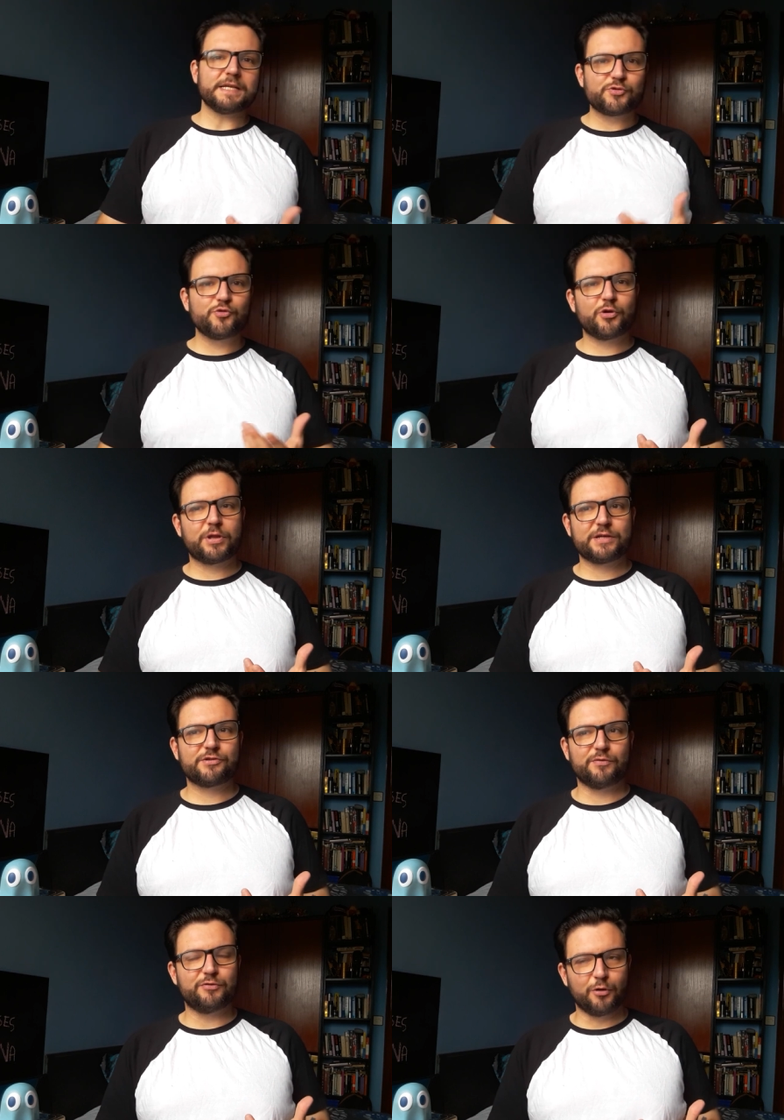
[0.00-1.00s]
es uno de
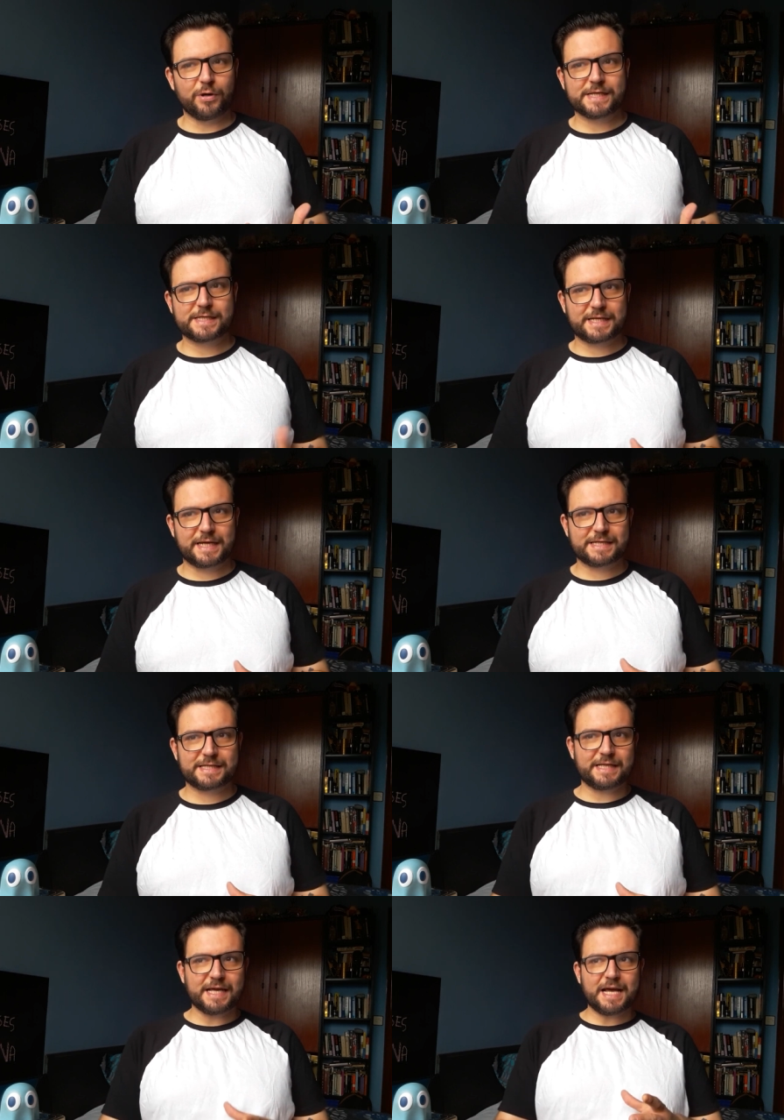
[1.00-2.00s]
esos autores que
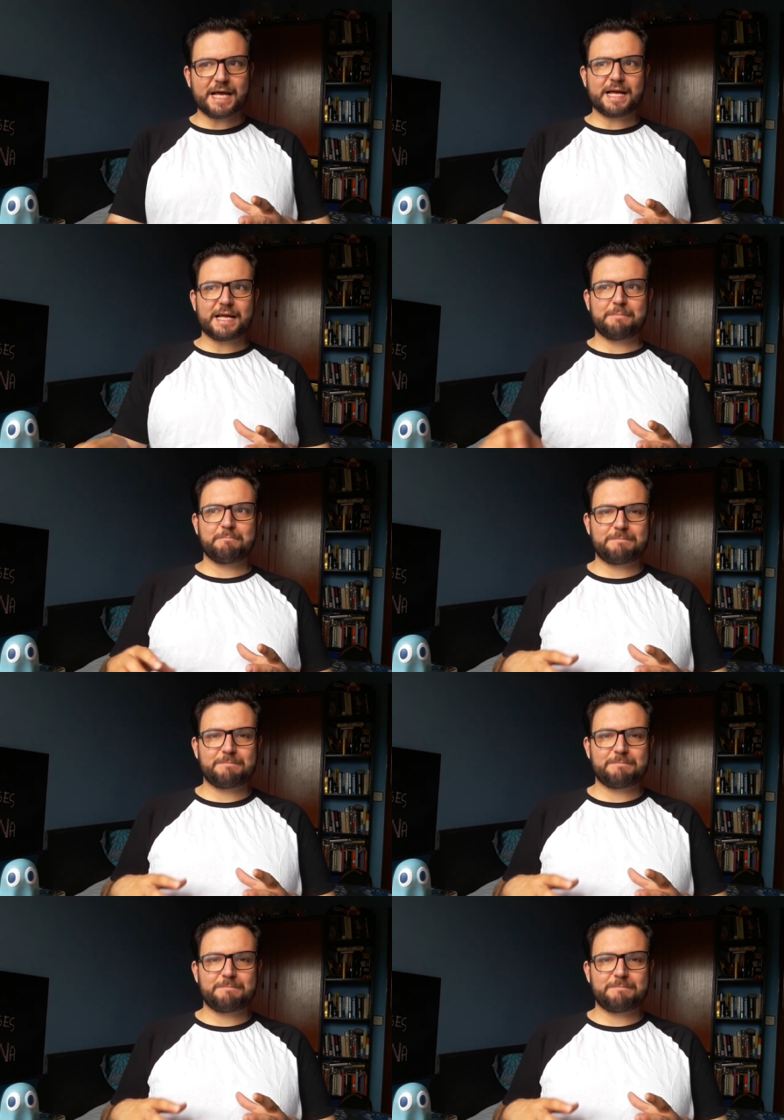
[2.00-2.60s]
está